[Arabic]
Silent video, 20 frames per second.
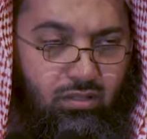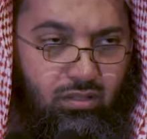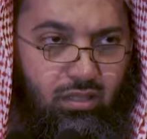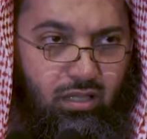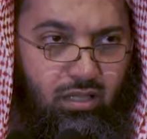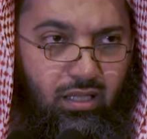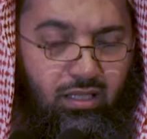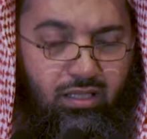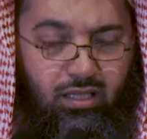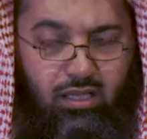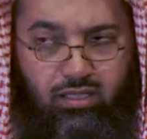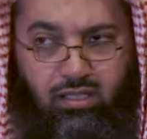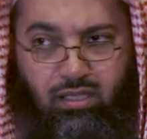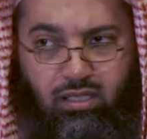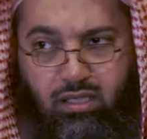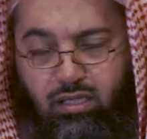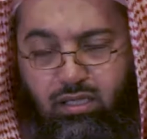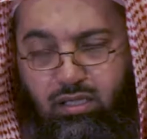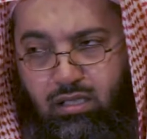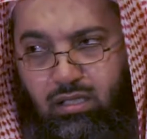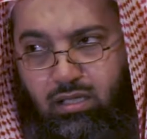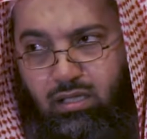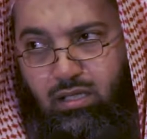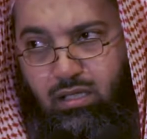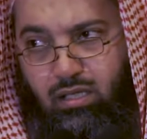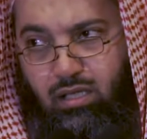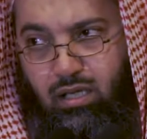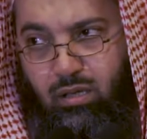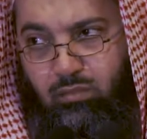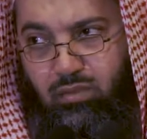إذا كان
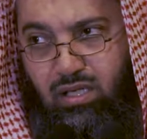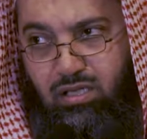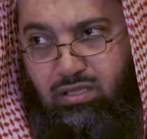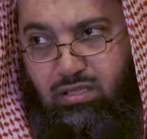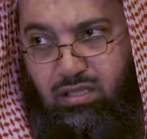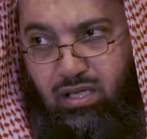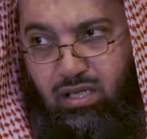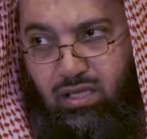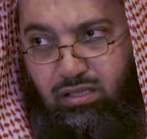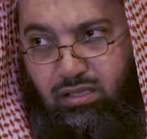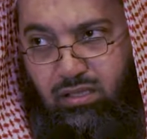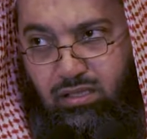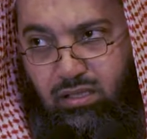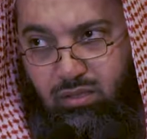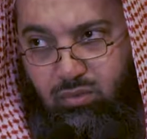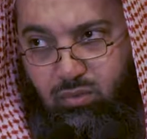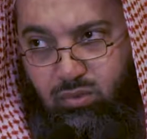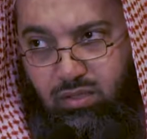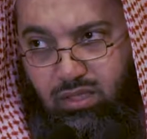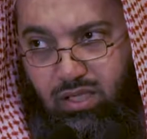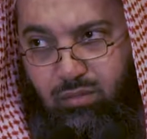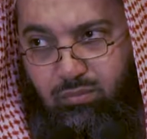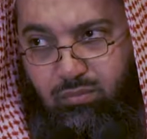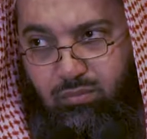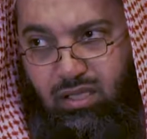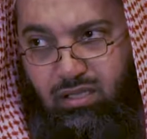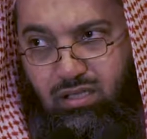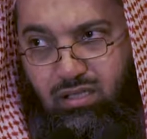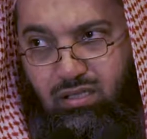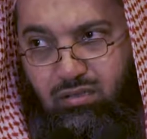قبل زيادته
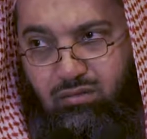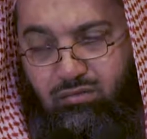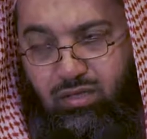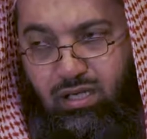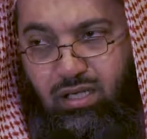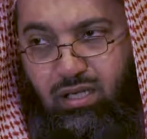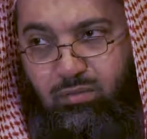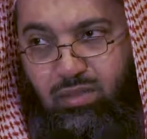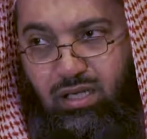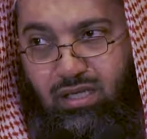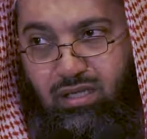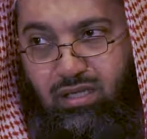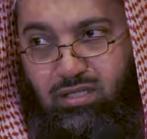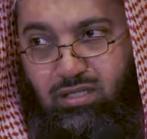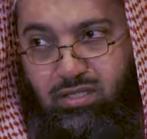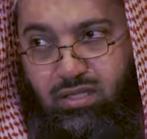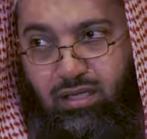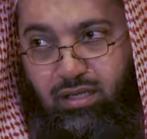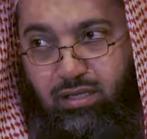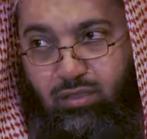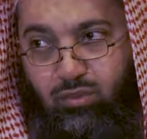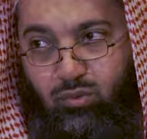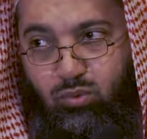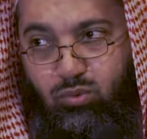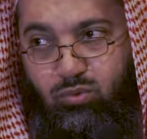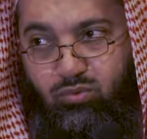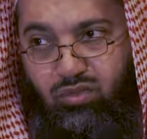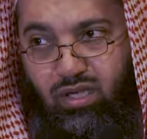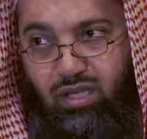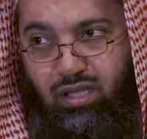تاما فكما
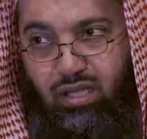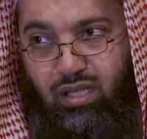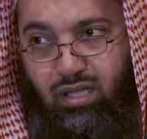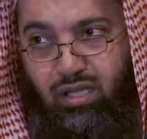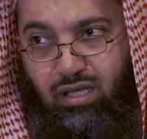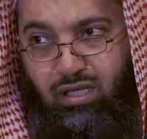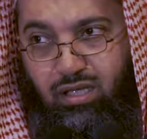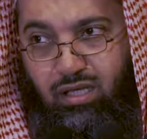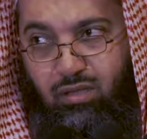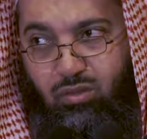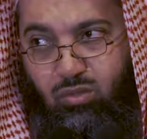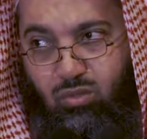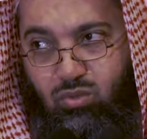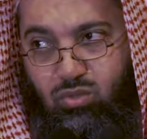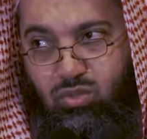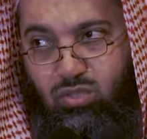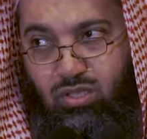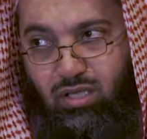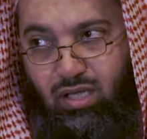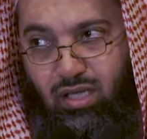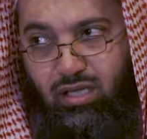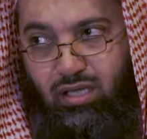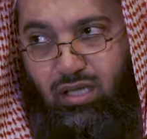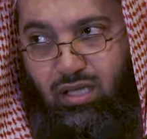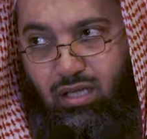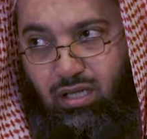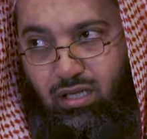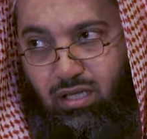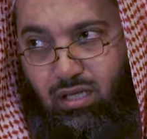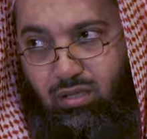يزيد فكذا ينقص
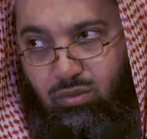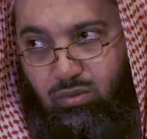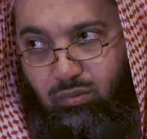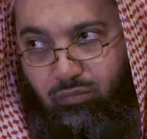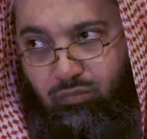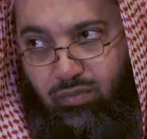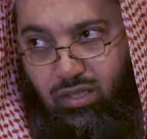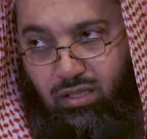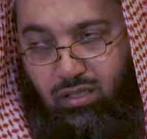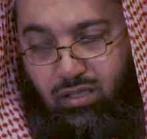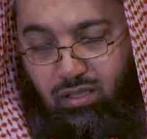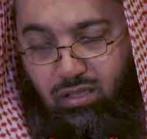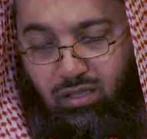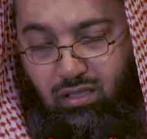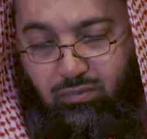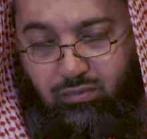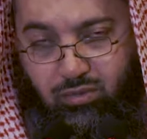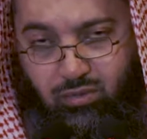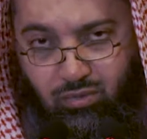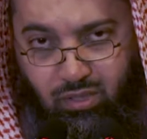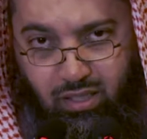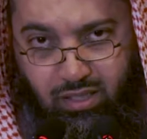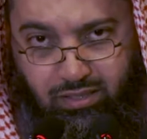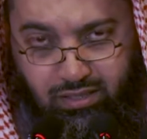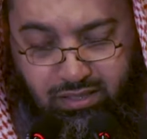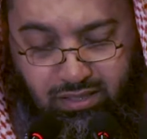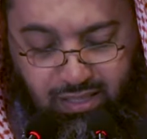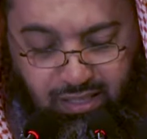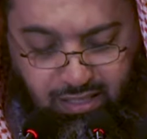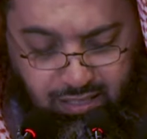هكذا قالوا رحمة
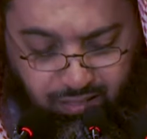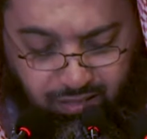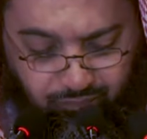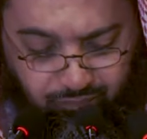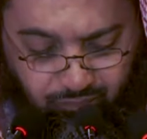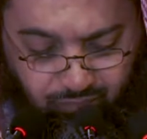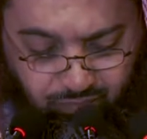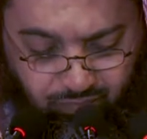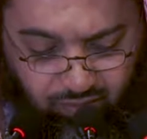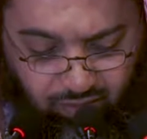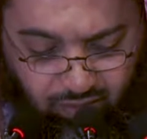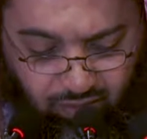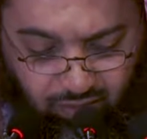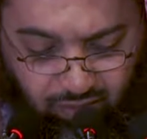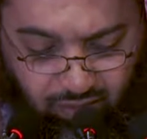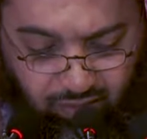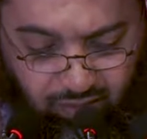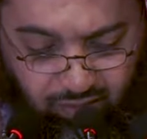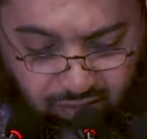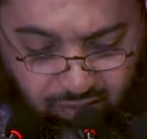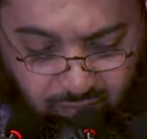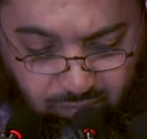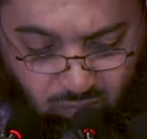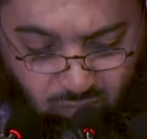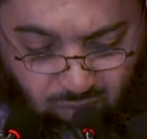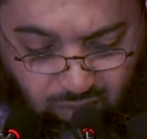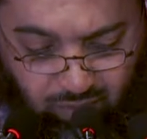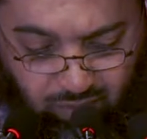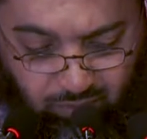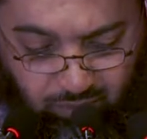الله تعالى
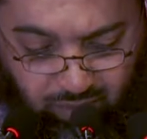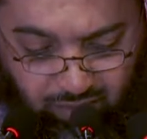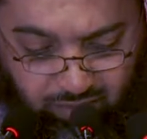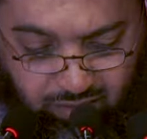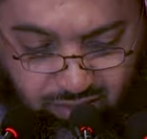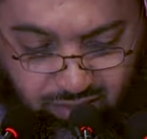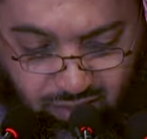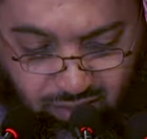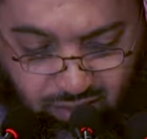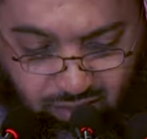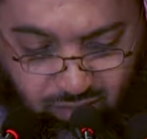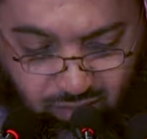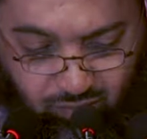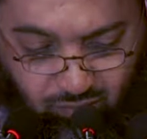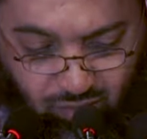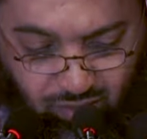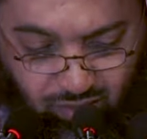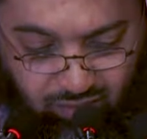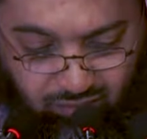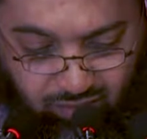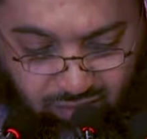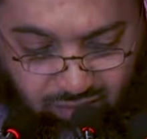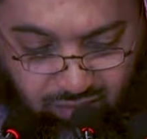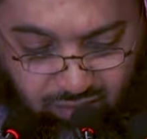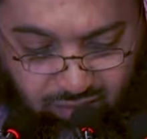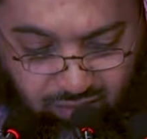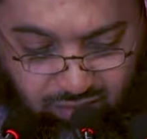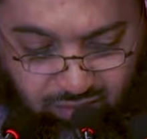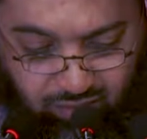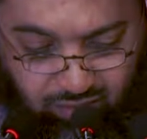عليهم وهذا ما نص عليه المؤلف
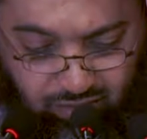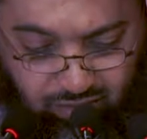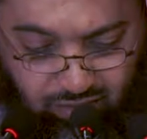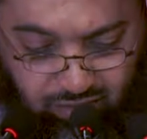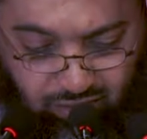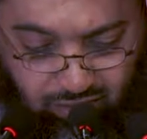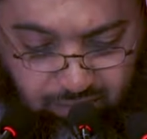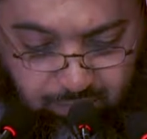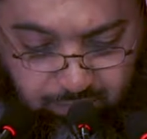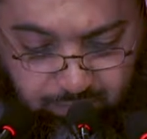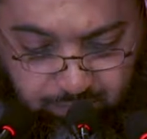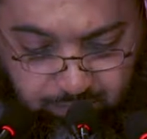أيضا نعم